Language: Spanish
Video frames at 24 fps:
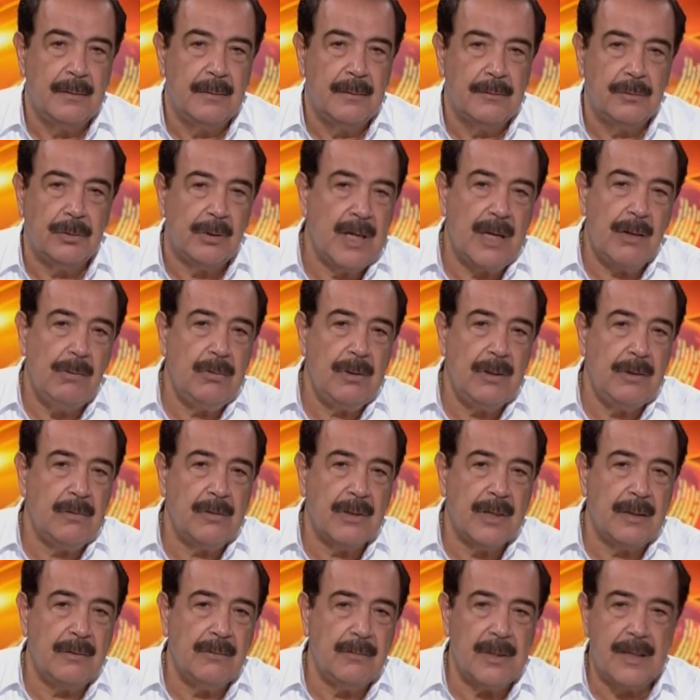Soy el único
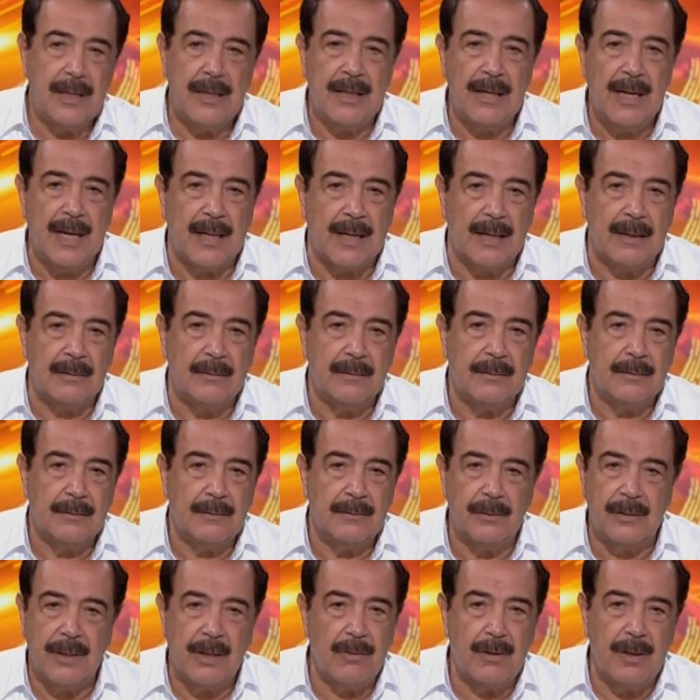que no quiere nada.
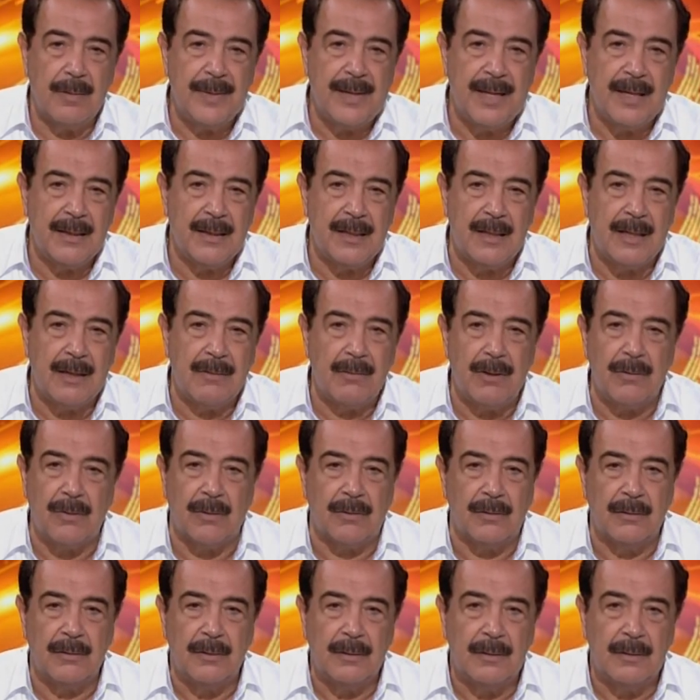Yo quiero el bien del Ecuador.